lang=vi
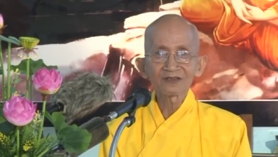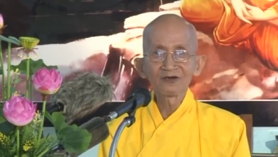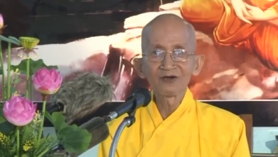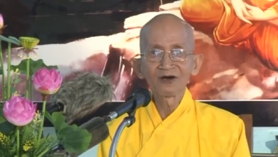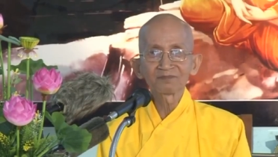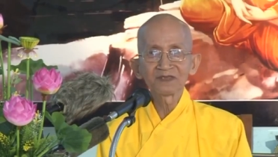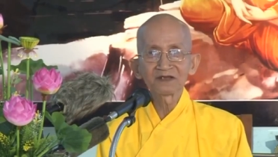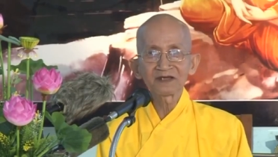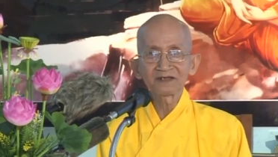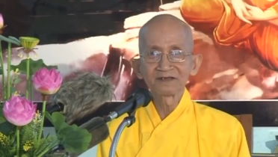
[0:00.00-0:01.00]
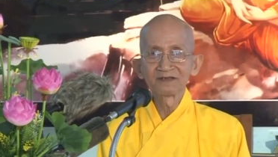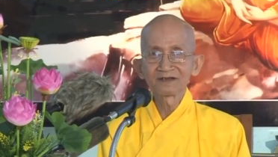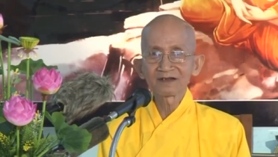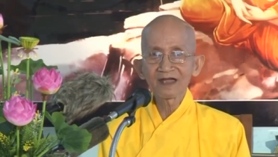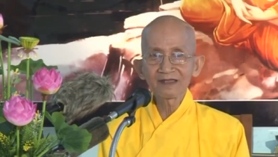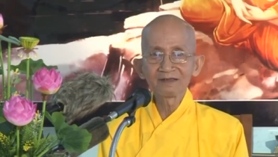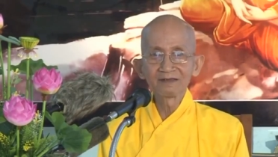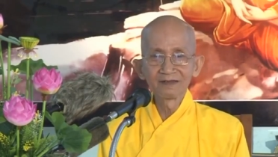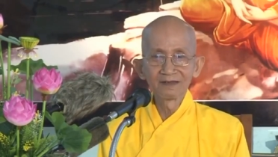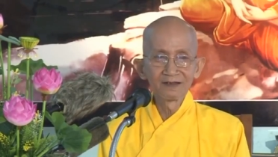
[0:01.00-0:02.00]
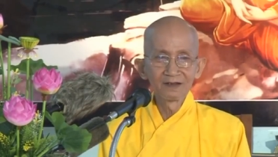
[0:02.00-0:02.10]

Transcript: phật tử họp về đây đây